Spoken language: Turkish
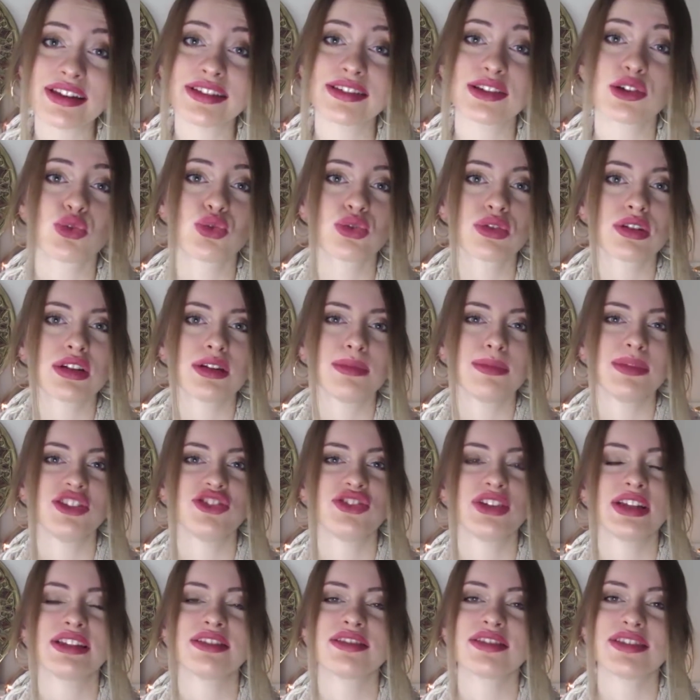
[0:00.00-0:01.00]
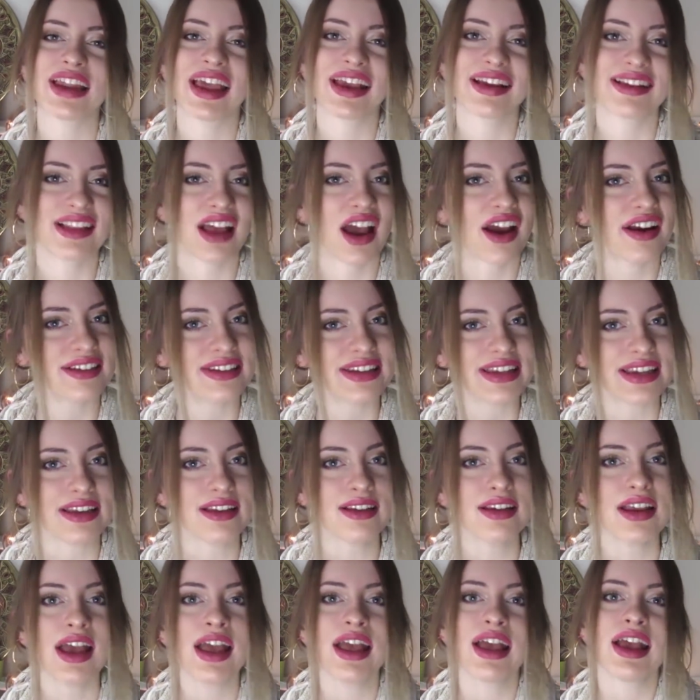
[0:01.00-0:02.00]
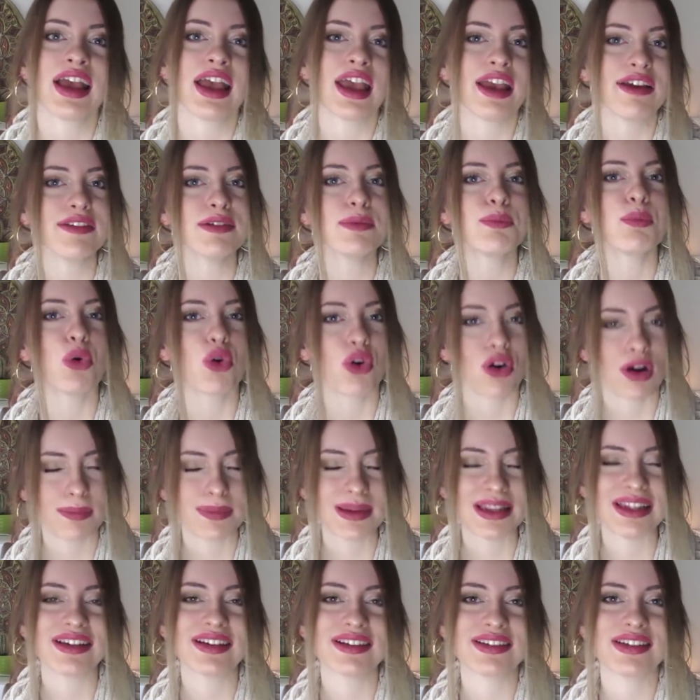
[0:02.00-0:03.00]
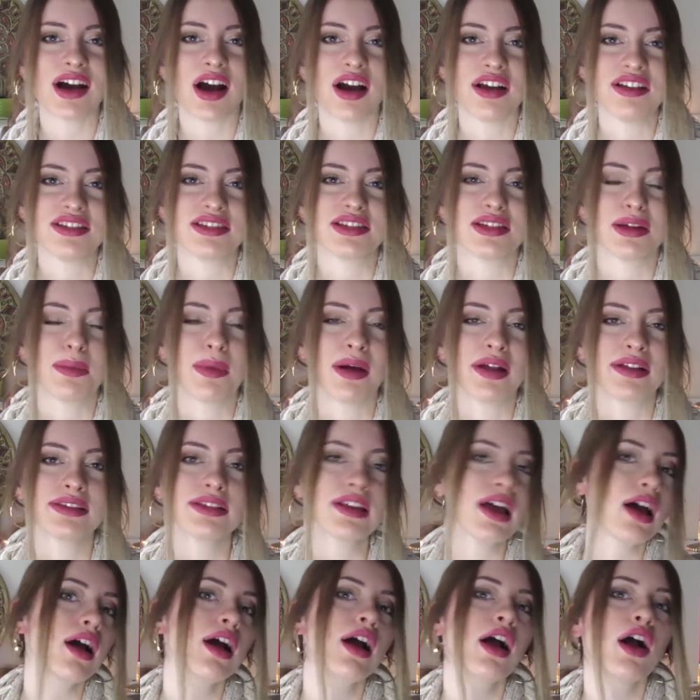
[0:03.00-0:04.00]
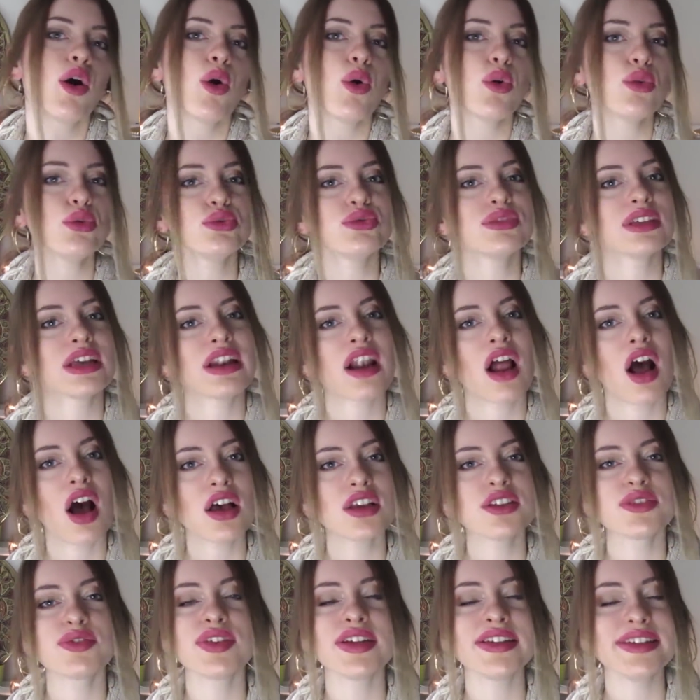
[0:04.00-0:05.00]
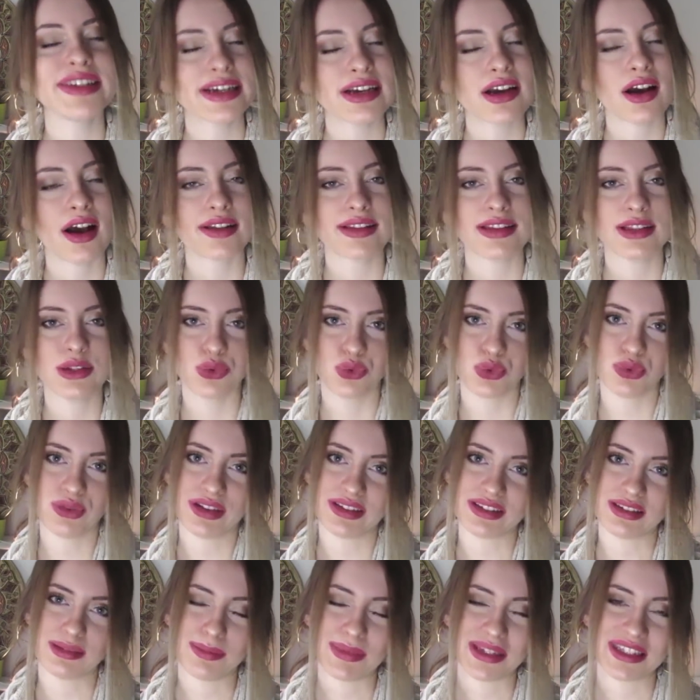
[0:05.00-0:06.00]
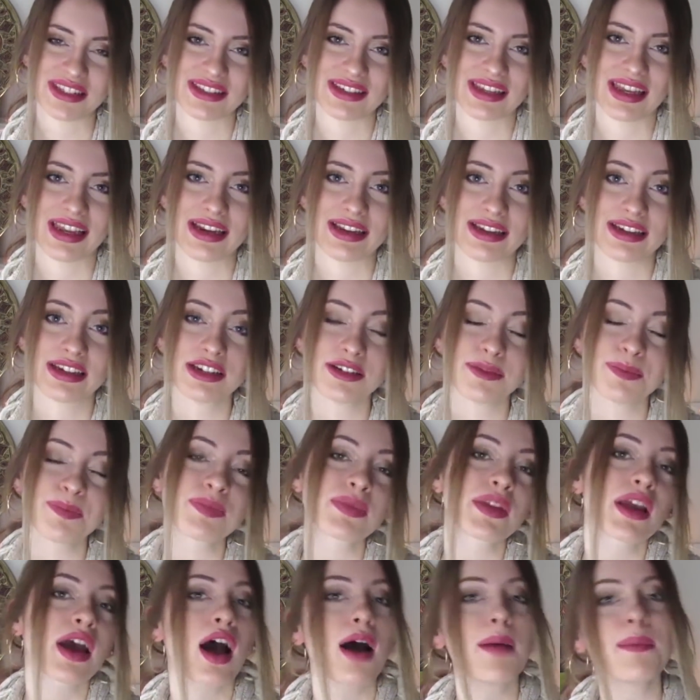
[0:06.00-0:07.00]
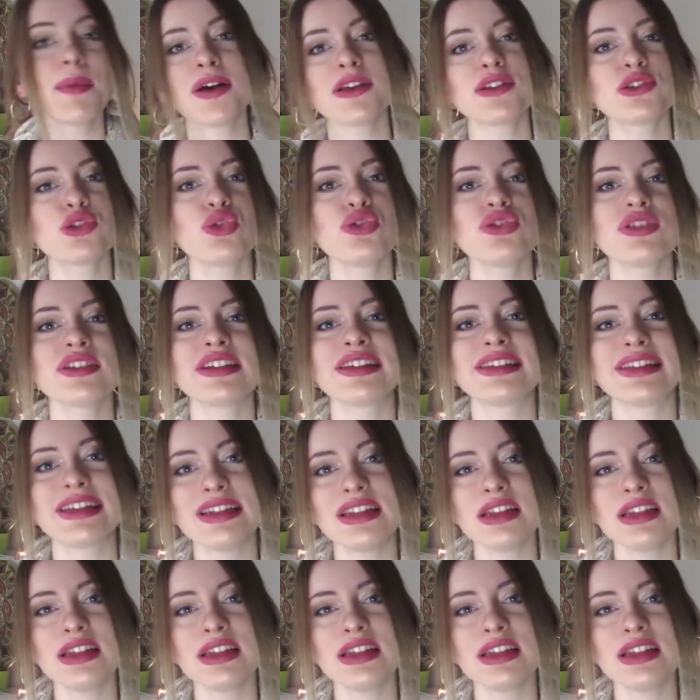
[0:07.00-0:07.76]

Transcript: yerinde kullanabileceğiniz renkler değil. Evi boğabilir de aynı zamanda. O yüzden az ve dikkatli kullanılması gerekir. Ama az önce de